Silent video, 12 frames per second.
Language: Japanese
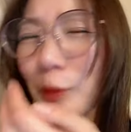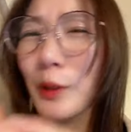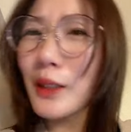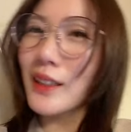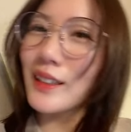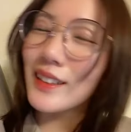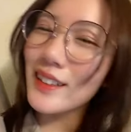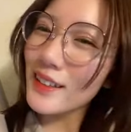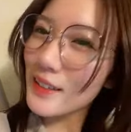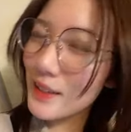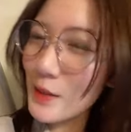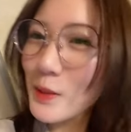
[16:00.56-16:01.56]
もうなん
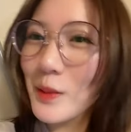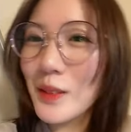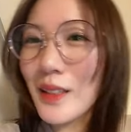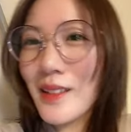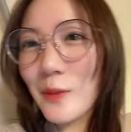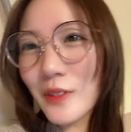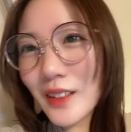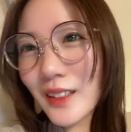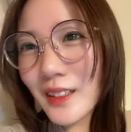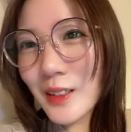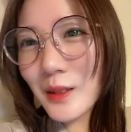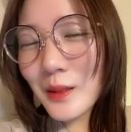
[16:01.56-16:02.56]
かそういつも
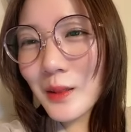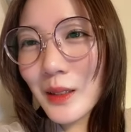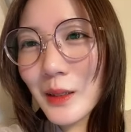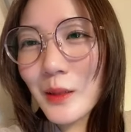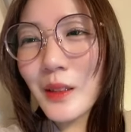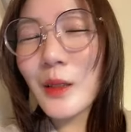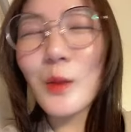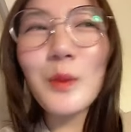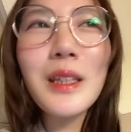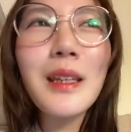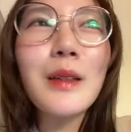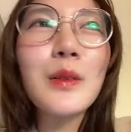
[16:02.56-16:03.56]
なその英語が読
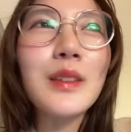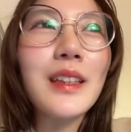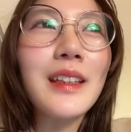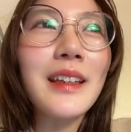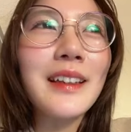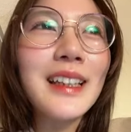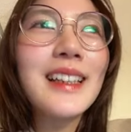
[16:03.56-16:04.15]
めへんくて